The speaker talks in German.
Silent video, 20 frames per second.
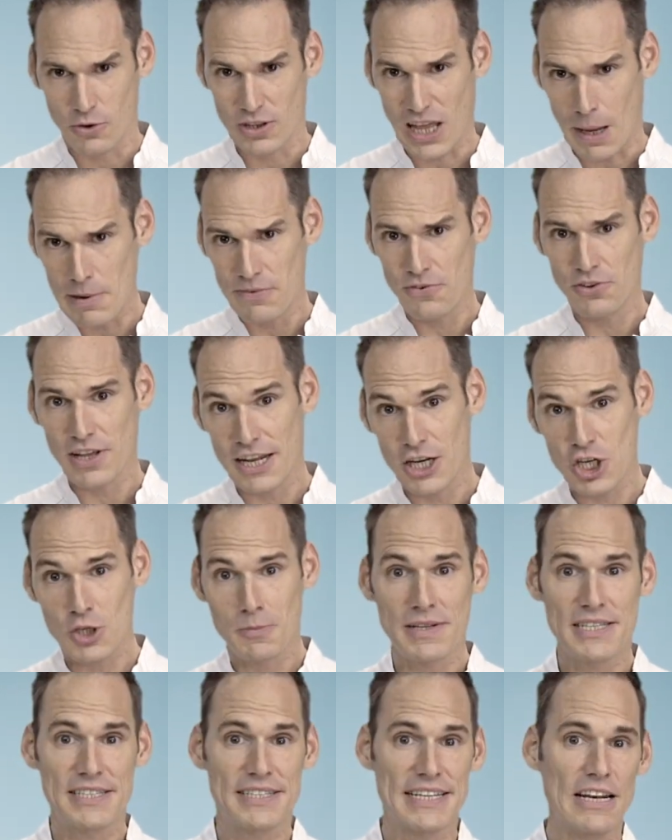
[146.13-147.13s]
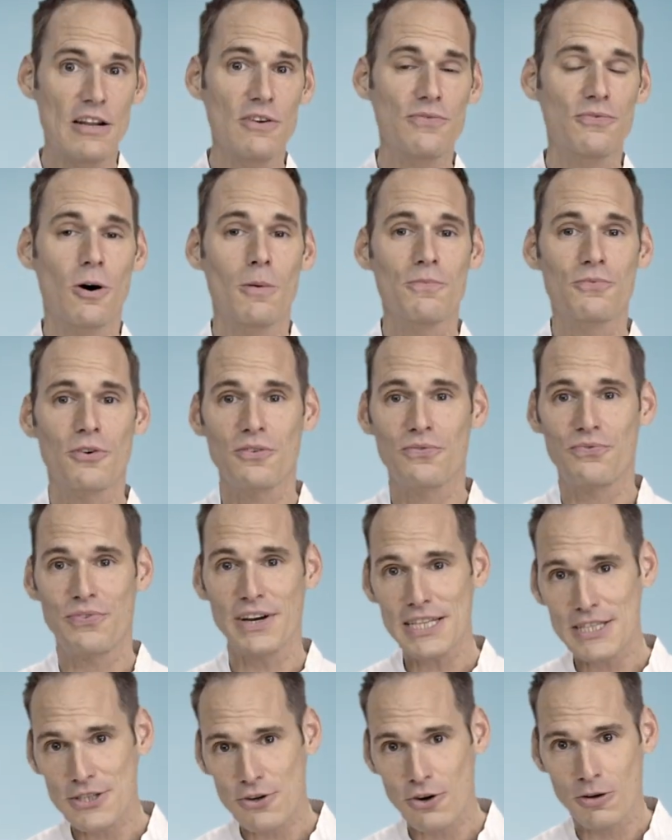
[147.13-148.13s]
Und damit wird eine spezielle Form von
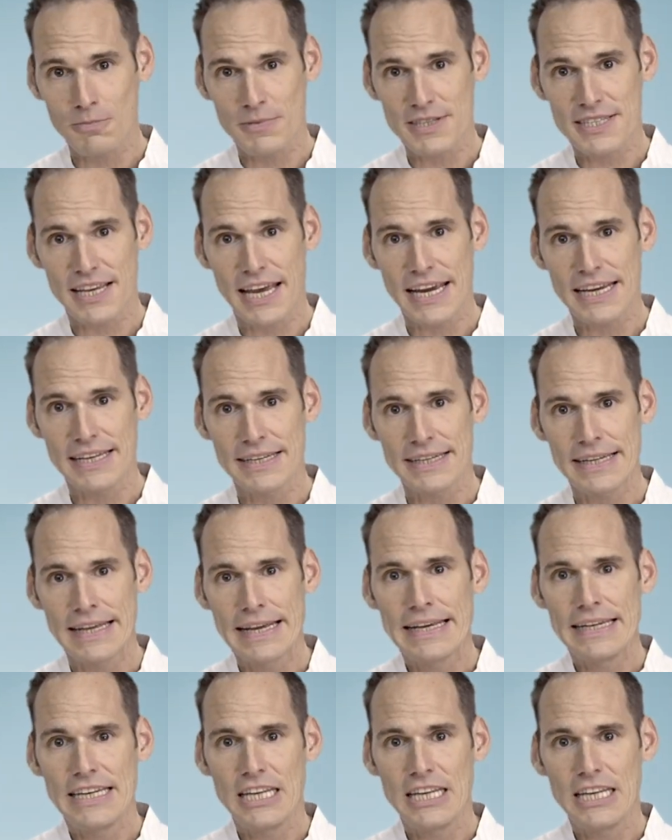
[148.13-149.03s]
Fettsäuren bezeichnet,